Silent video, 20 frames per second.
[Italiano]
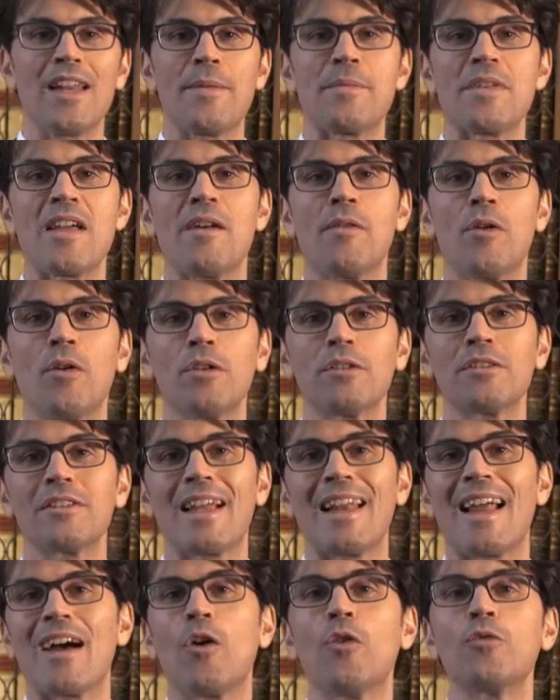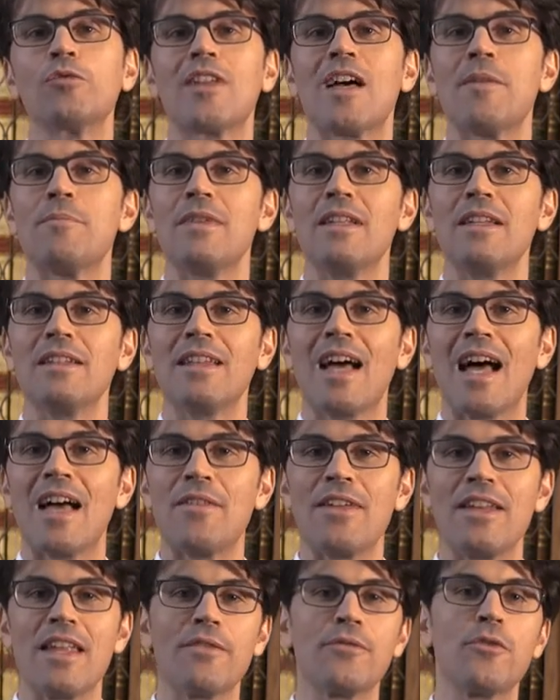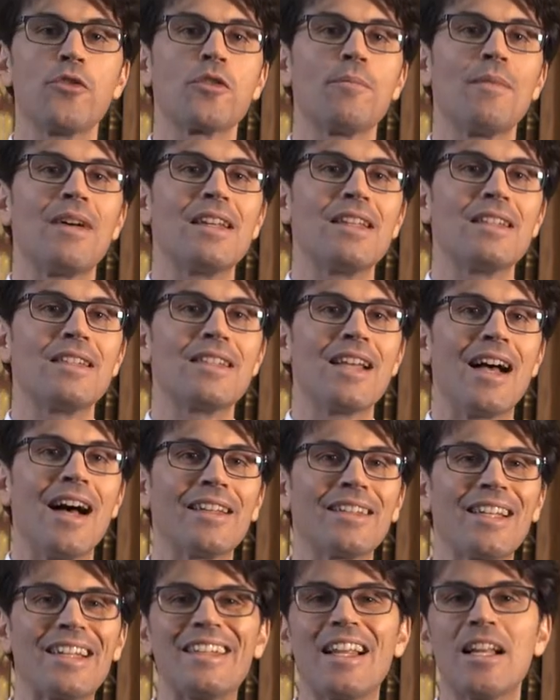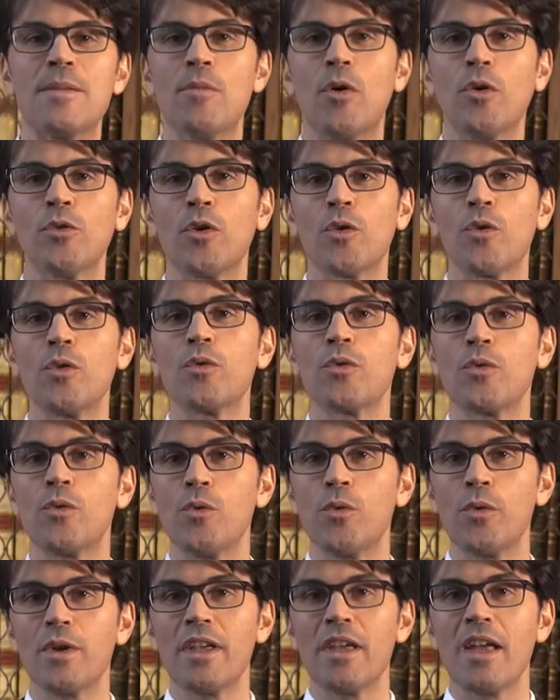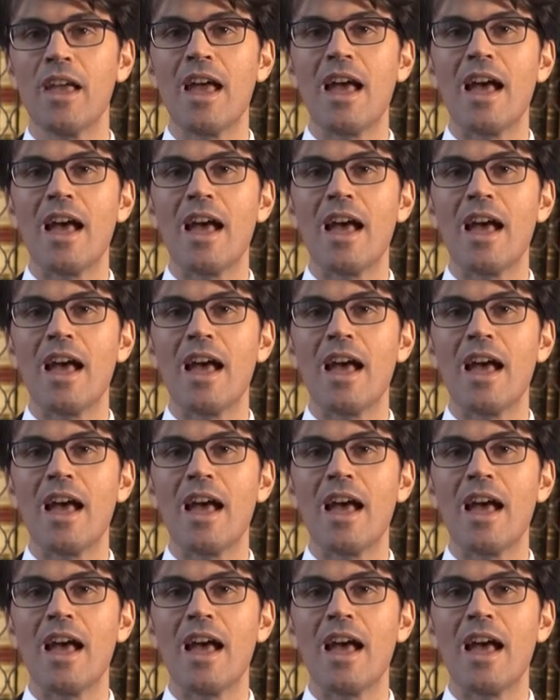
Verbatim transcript: la prima volta la contabilità viene formalizzata nel modo con cui